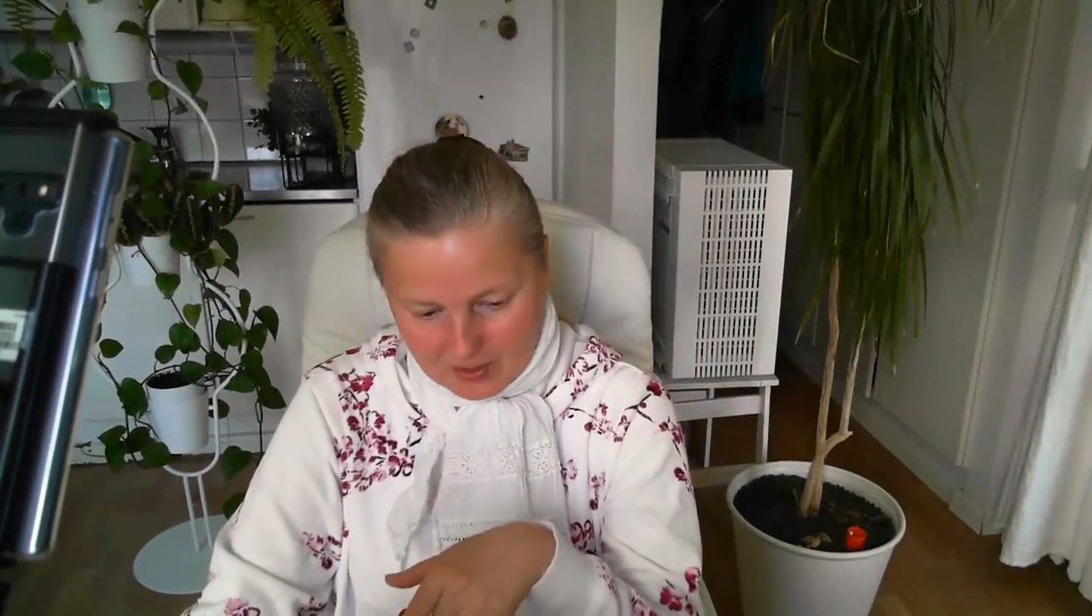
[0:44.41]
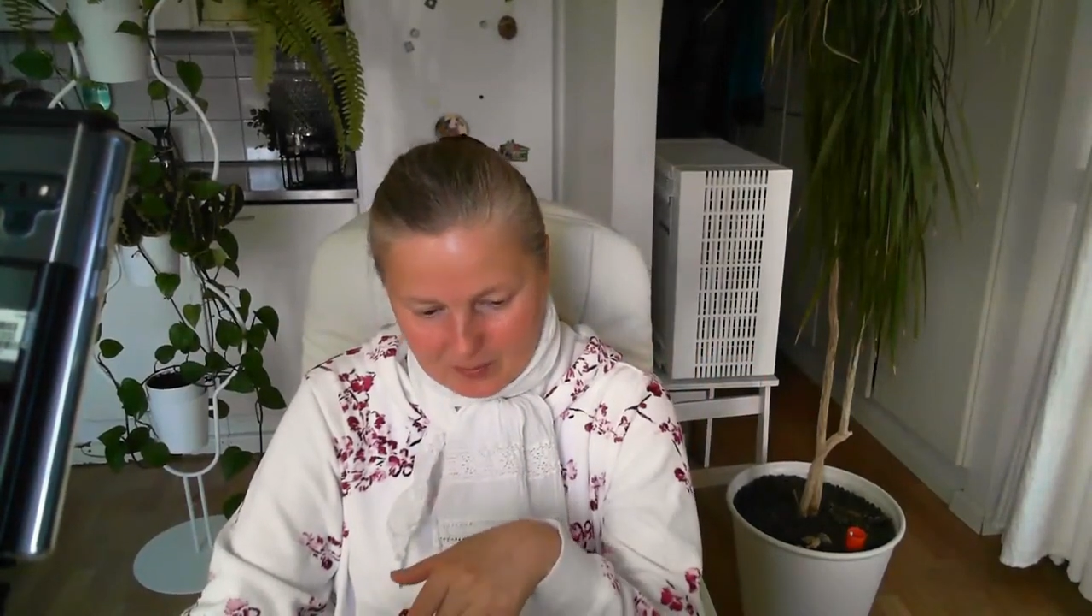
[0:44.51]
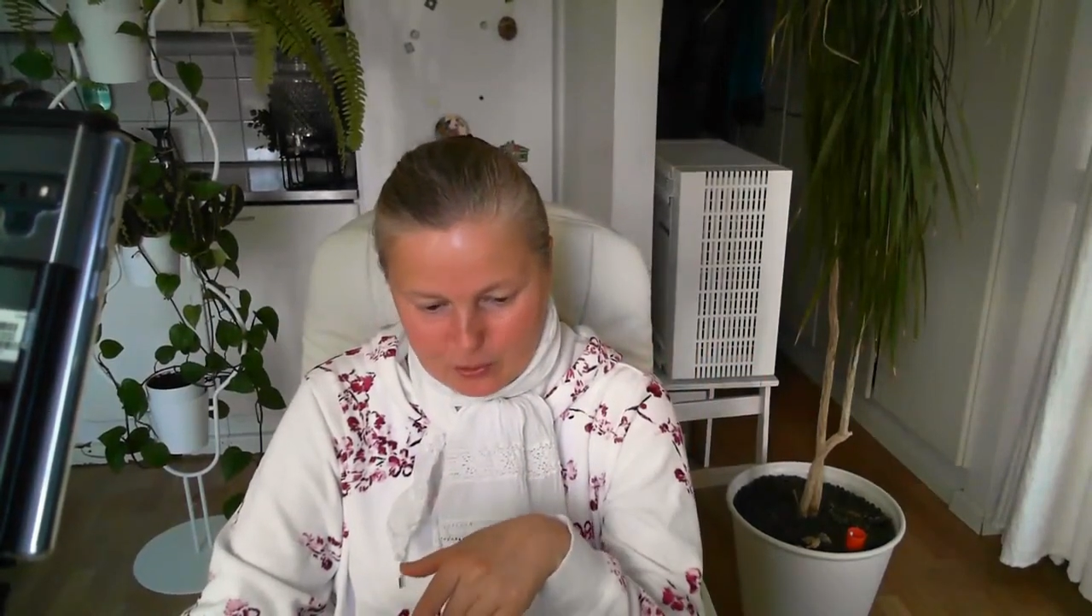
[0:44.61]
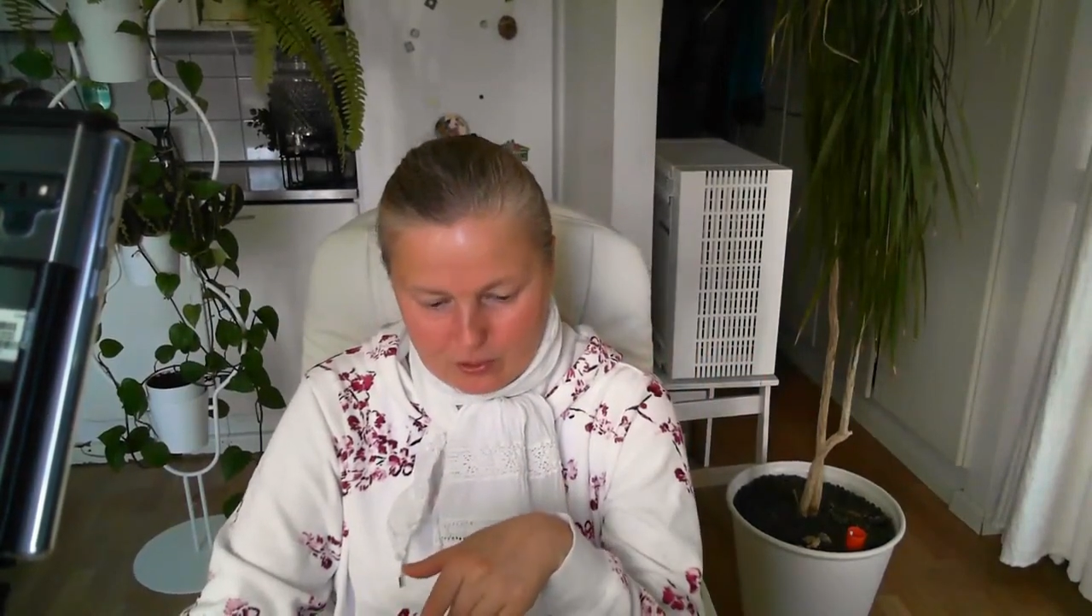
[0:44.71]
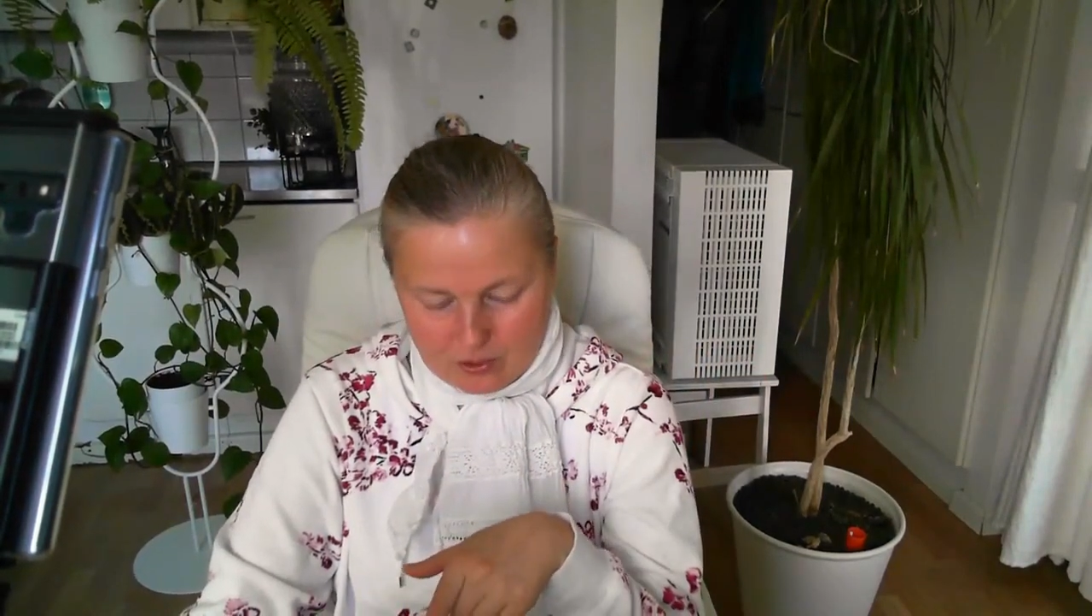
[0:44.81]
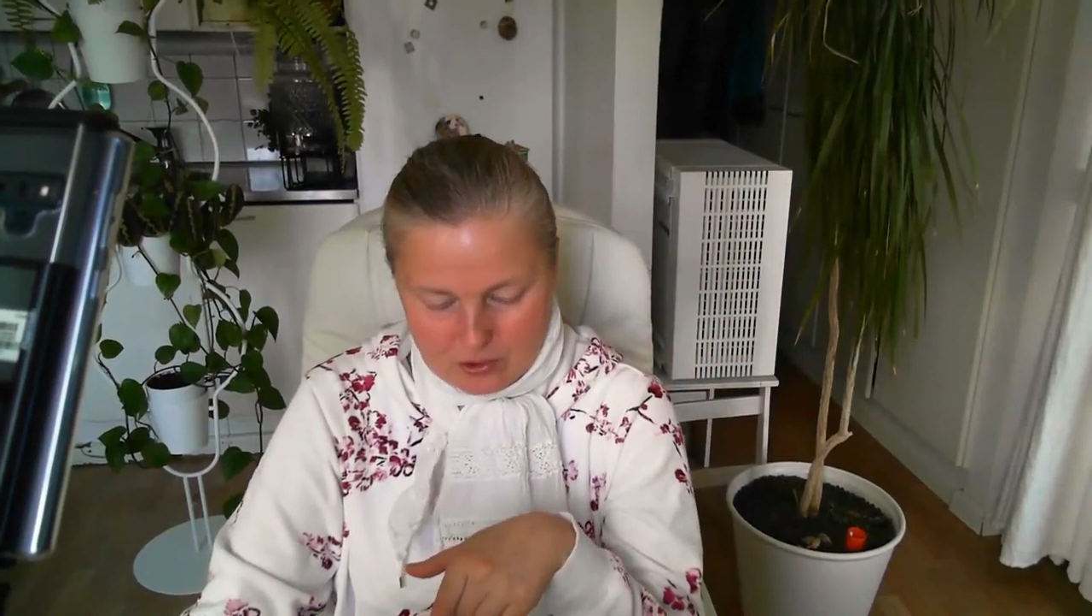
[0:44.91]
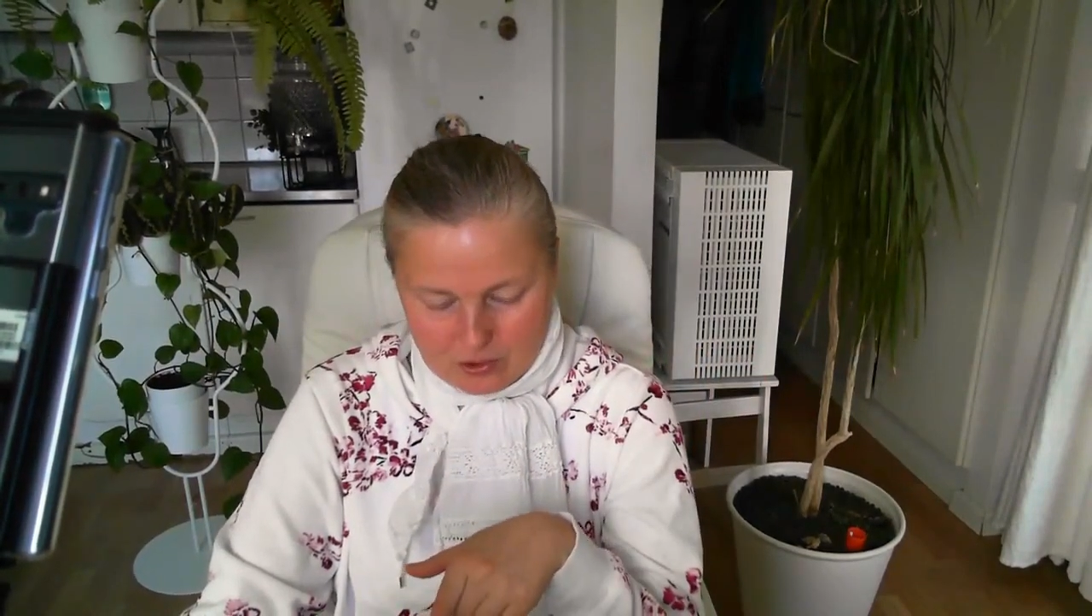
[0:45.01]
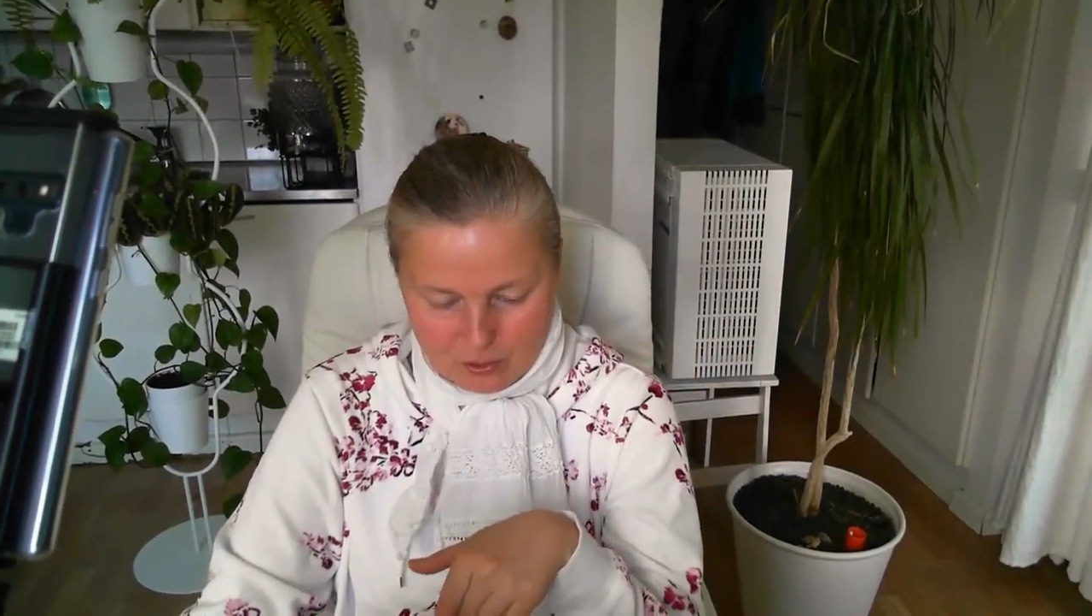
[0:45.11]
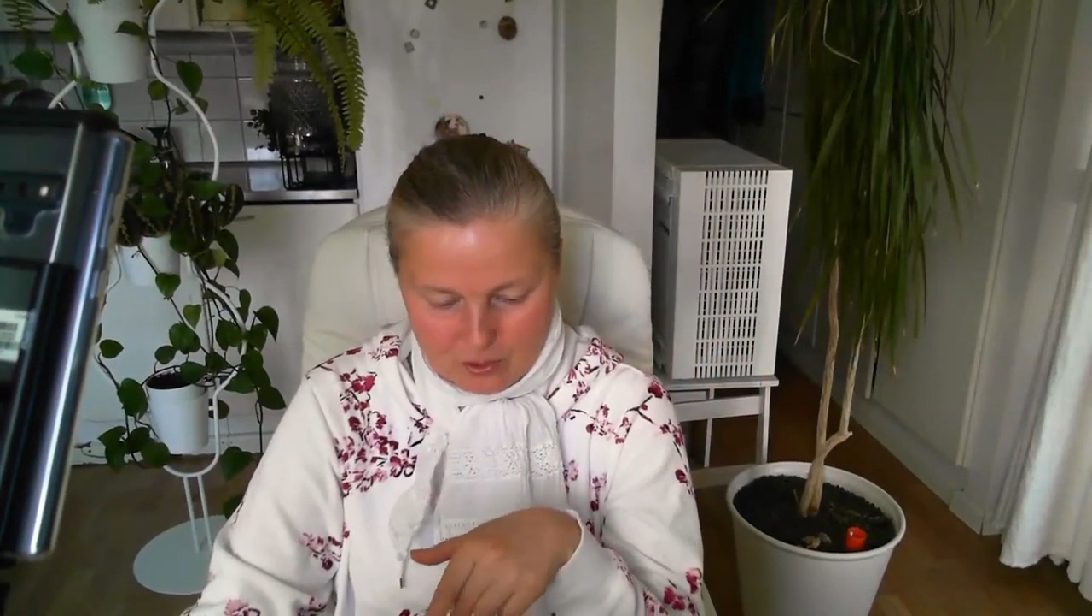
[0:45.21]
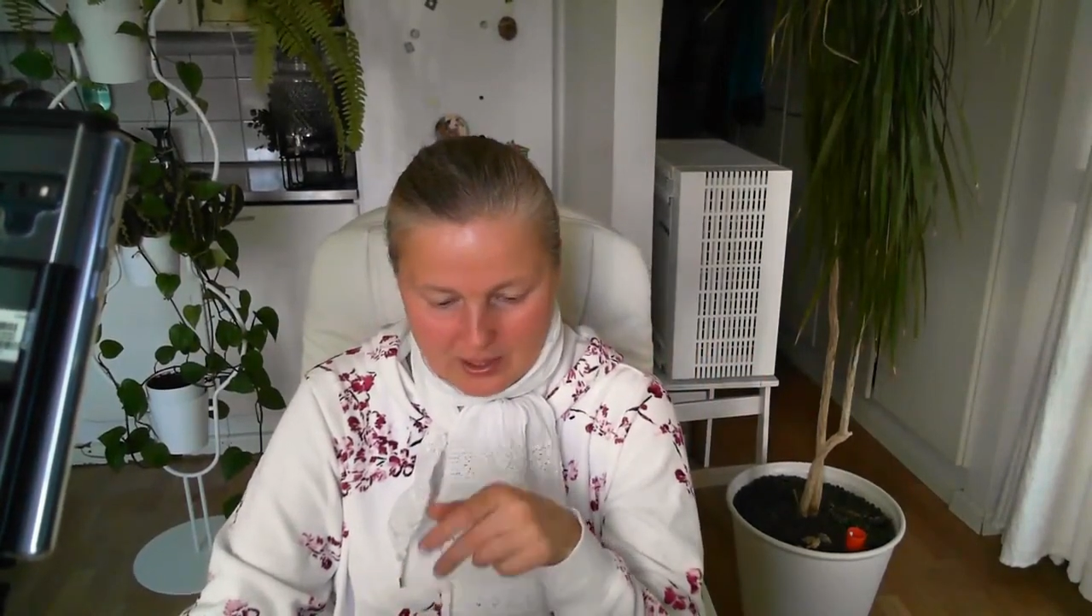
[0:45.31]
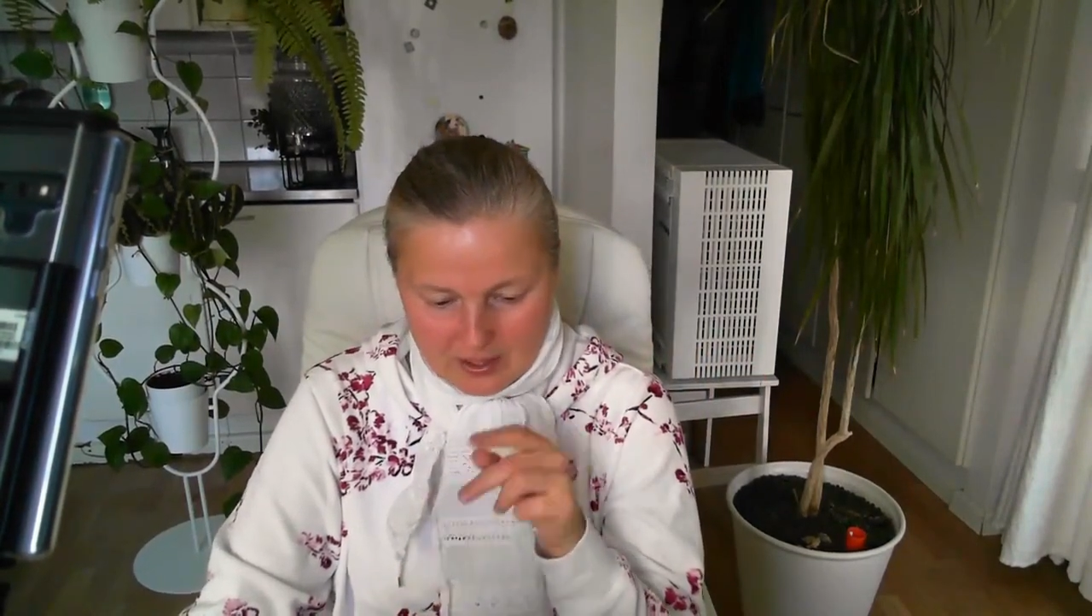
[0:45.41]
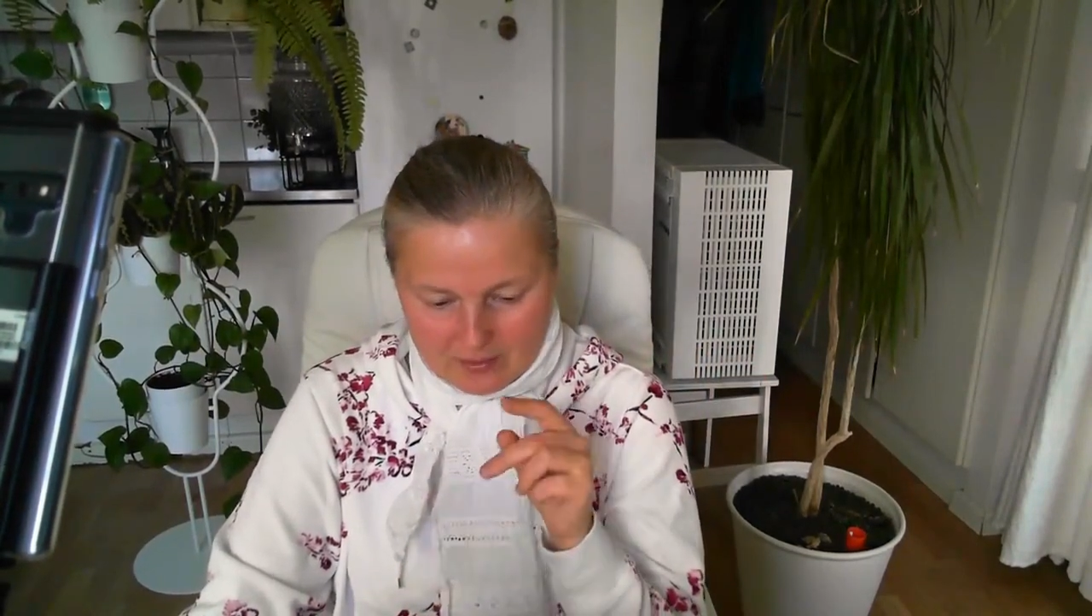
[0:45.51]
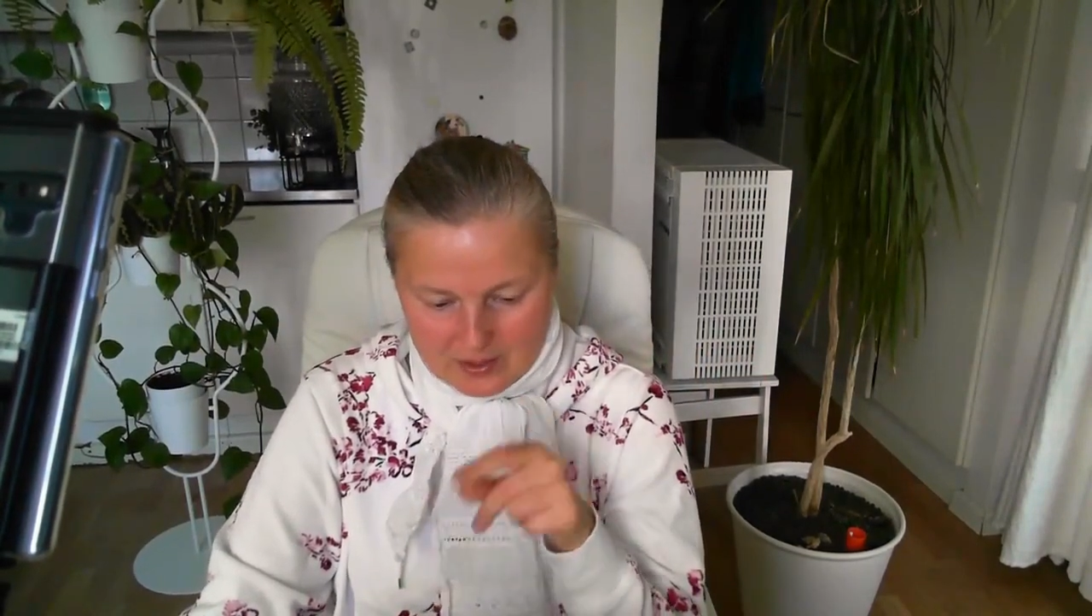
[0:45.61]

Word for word: диапазоне частот,